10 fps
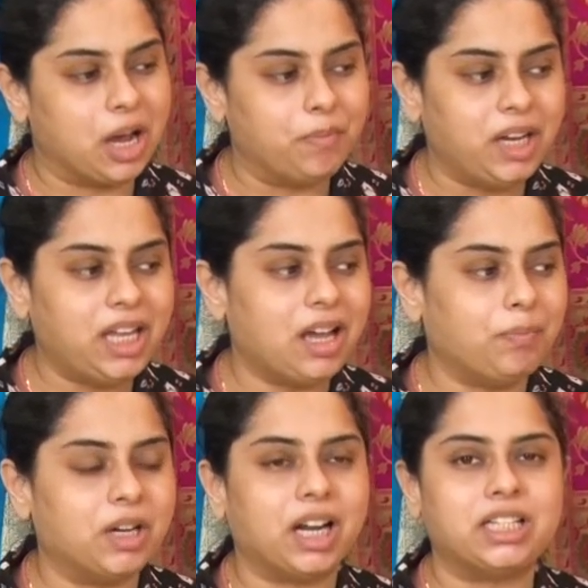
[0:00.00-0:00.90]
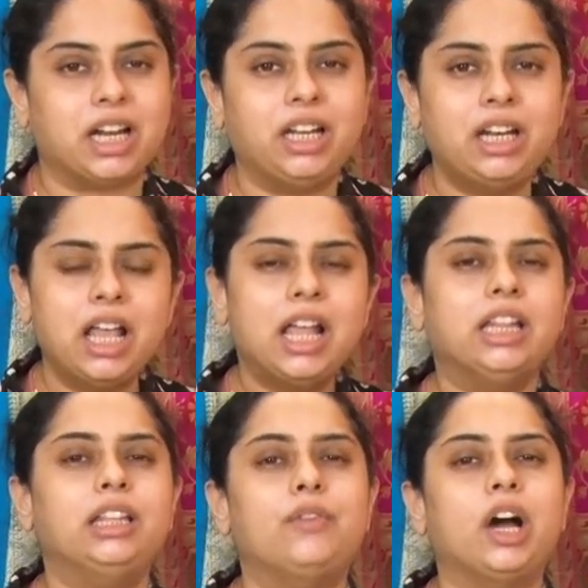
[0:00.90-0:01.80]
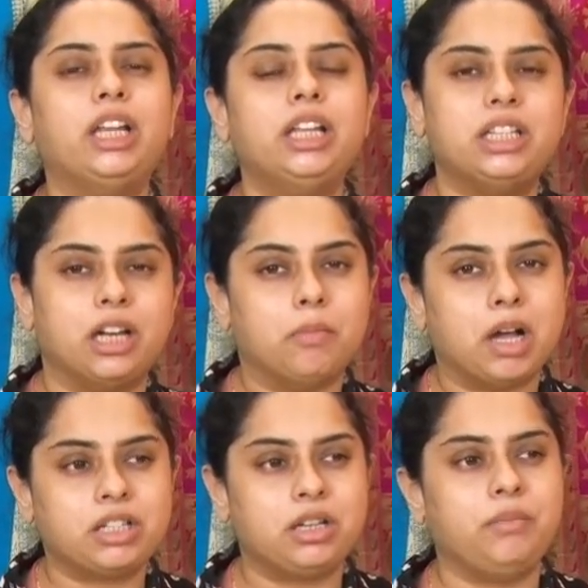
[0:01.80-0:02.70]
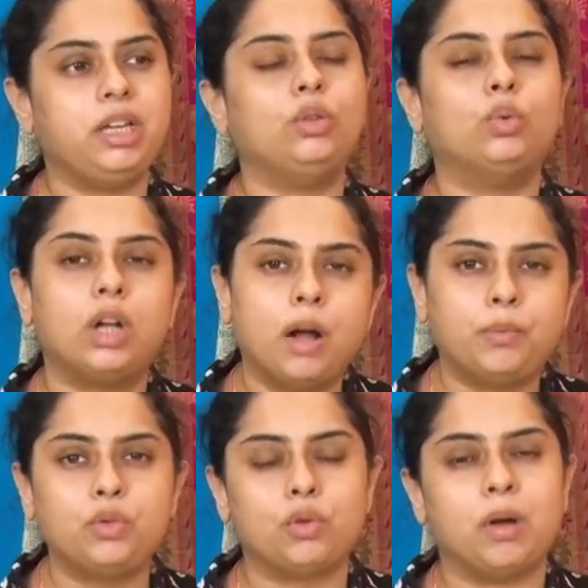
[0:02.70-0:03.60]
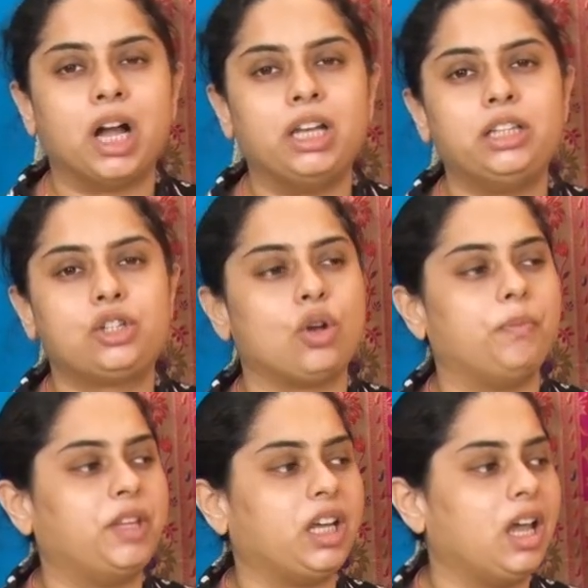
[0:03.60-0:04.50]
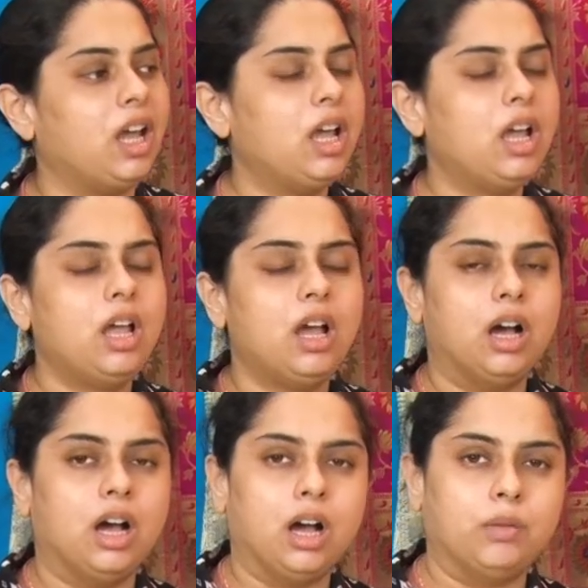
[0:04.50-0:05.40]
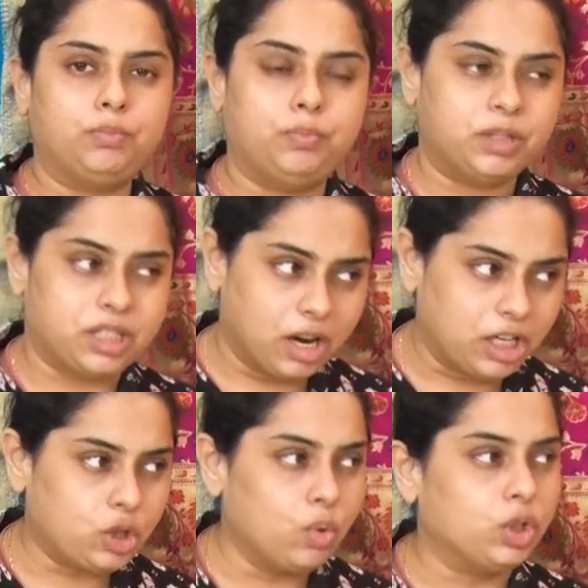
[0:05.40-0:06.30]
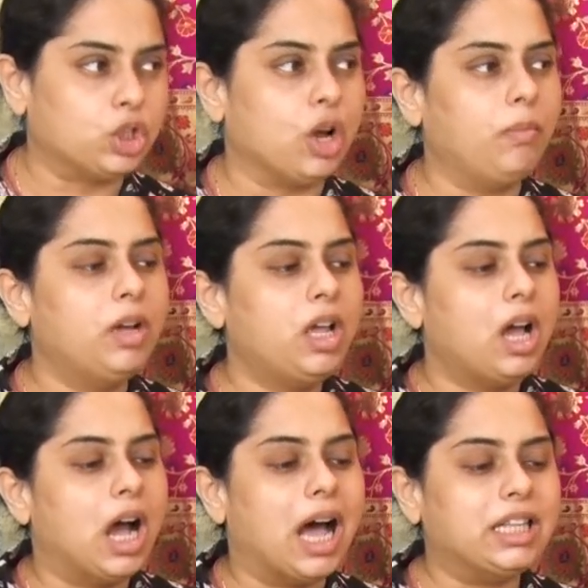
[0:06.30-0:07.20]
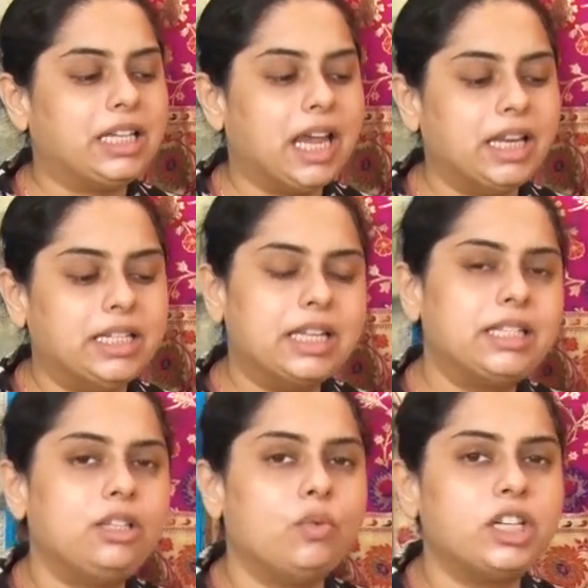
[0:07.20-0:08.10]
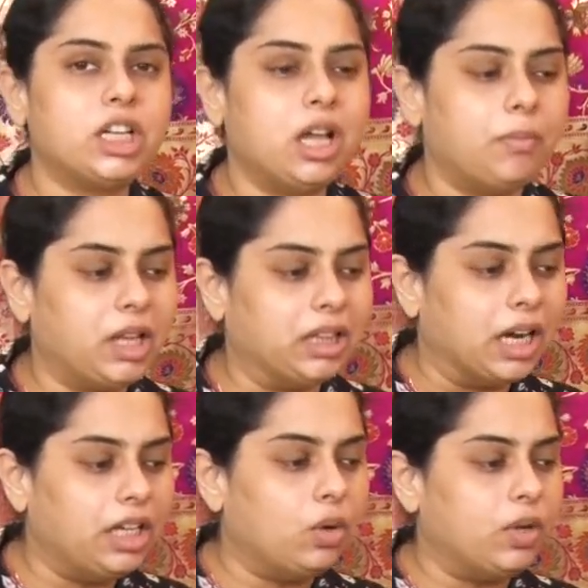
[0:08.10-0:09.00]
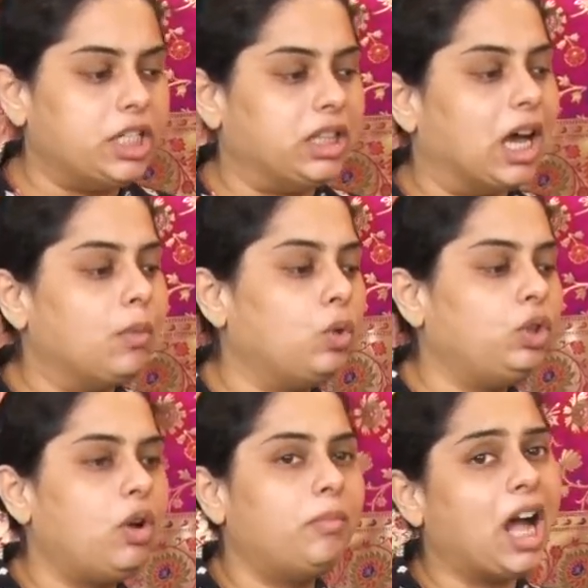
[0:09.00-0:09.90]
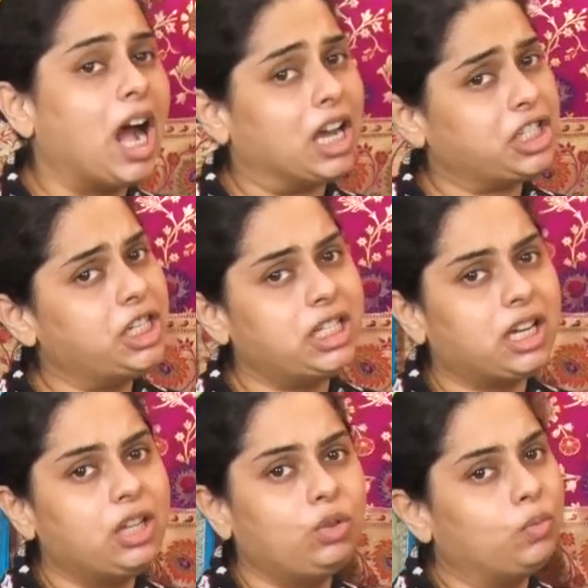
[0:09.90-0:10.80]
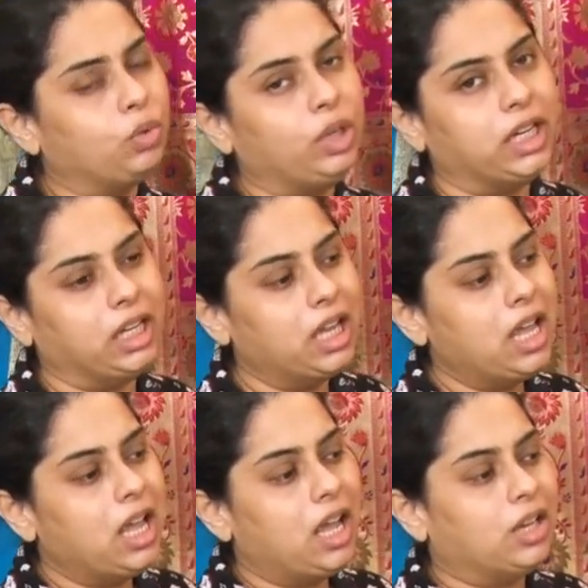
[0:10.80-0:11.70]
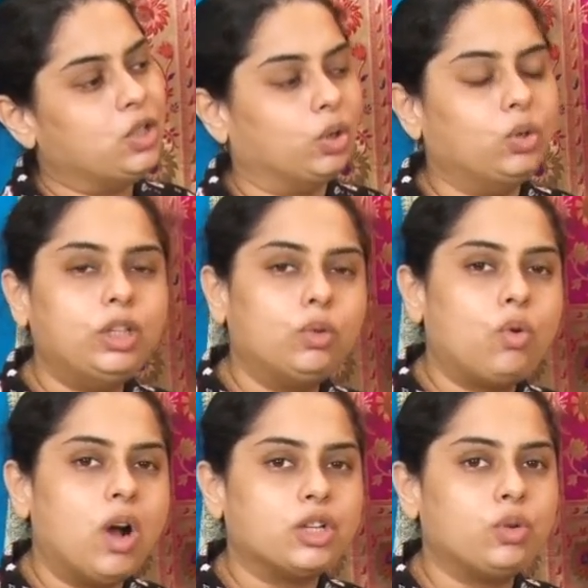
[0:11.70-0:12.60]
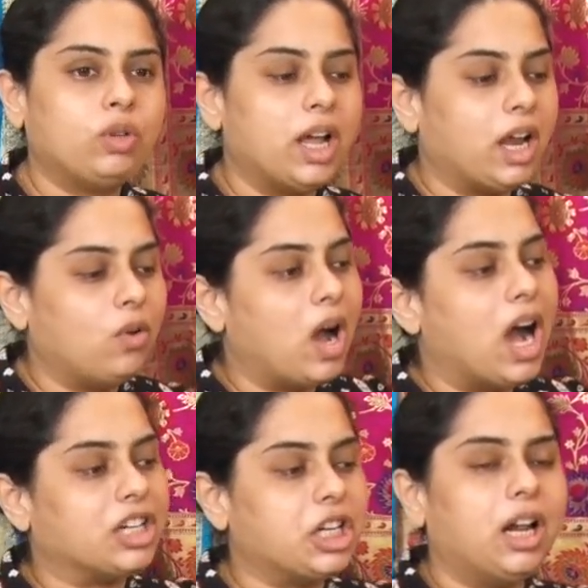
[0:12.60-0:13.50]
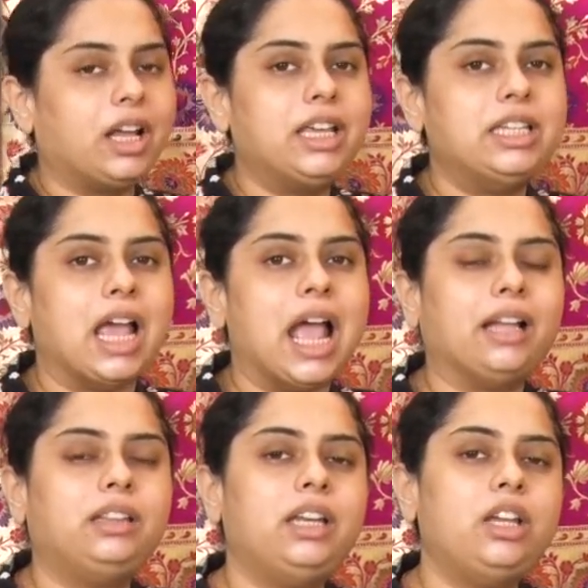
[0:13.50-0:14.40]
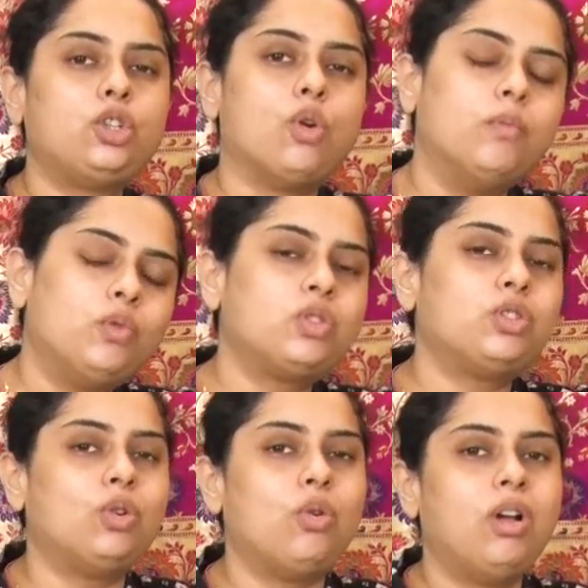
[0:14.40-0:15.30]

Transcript: সামনেই আপনারা জানেন দিওয়ালি জন্মাষ্টমী দুর্গাপুজো বাঙালিদের সবথেকে শ্রেষ্ঠ উৎসব আজকের যে সিচুয়েশনে আমরা দাঁড়িয়ে রয়েছি তার মধ্যেও আমরা হাসিটা কিন্তু ভুলিনি যতই দুঃখ আসুক না কেন আশা রাখি যে একদিন এই সমস্ত